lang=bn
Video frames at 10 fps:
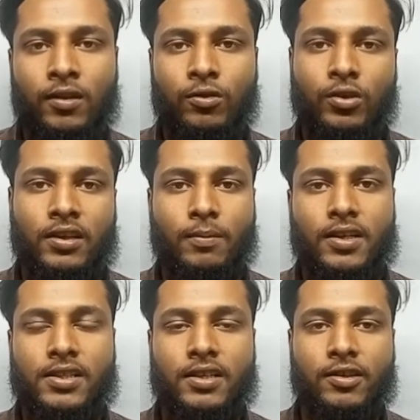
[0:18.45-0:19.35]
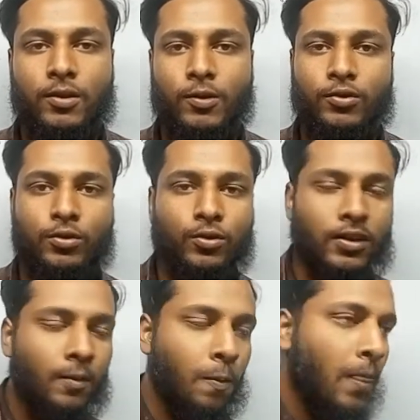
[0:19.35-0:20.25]
তো চলেন আমরা আজকে দ্বিতীয় পার্ট শুরু
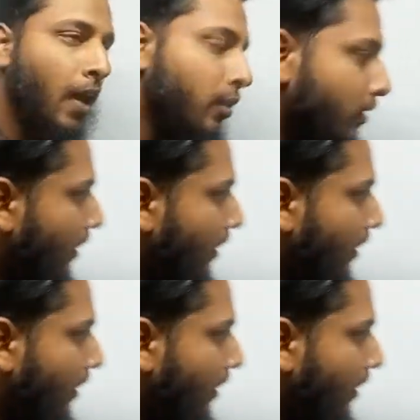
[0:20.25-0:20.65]
করি তো